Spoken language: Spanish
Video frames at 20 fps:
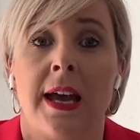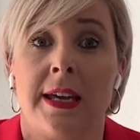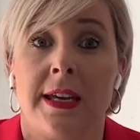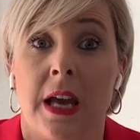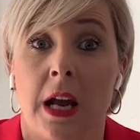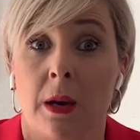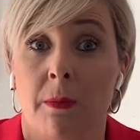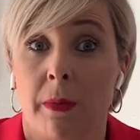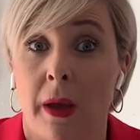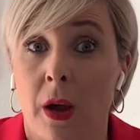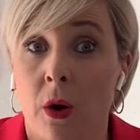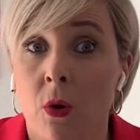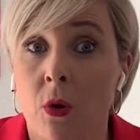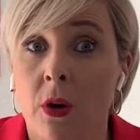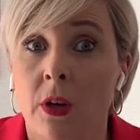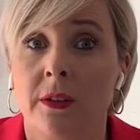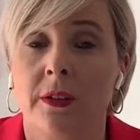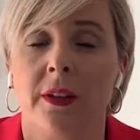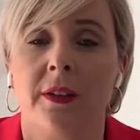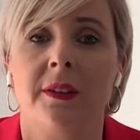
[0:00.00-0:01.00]
y el
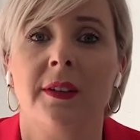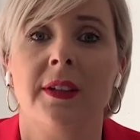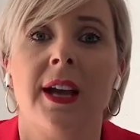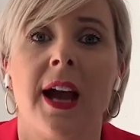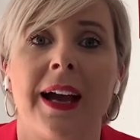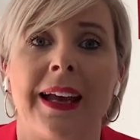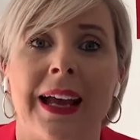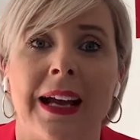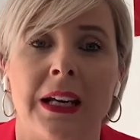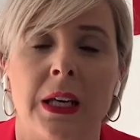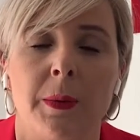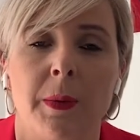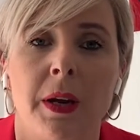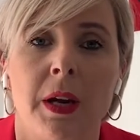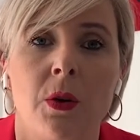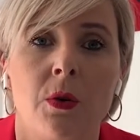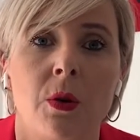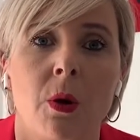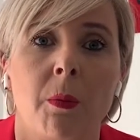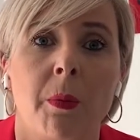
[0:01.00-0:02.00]
BEUC decía que a nivel
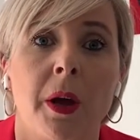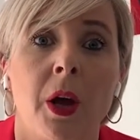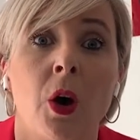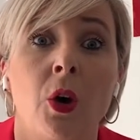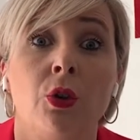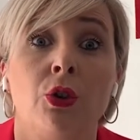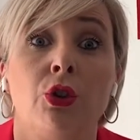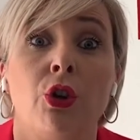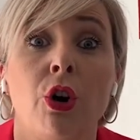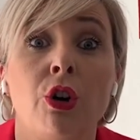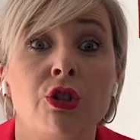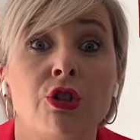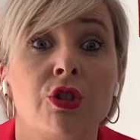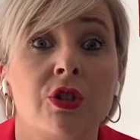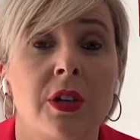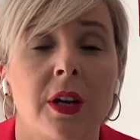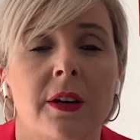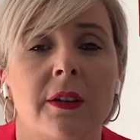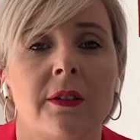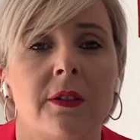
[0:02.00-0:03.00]
europeo
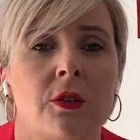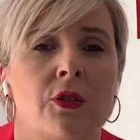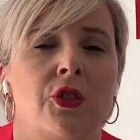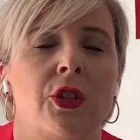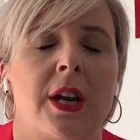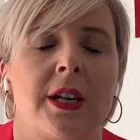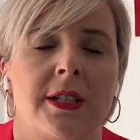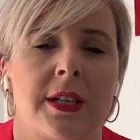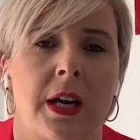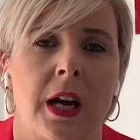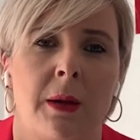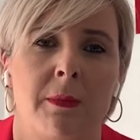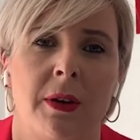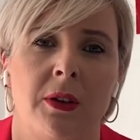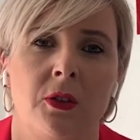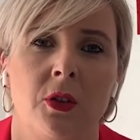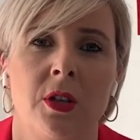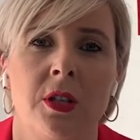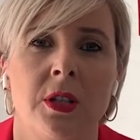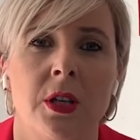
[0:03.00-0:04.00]
dos tercios de las
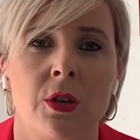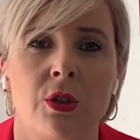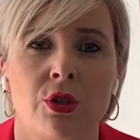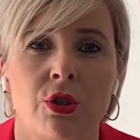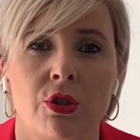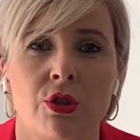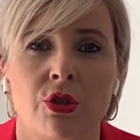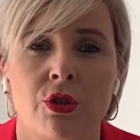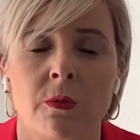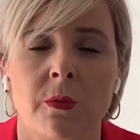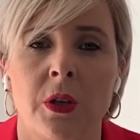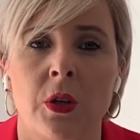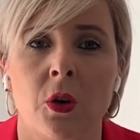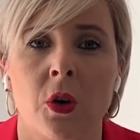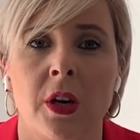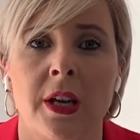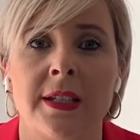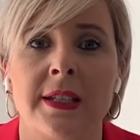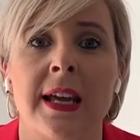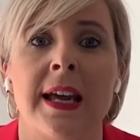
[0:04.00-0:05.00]
reclamaciones de los
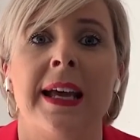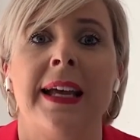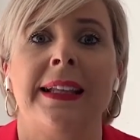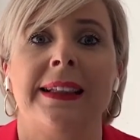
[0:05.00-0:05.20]
consumidores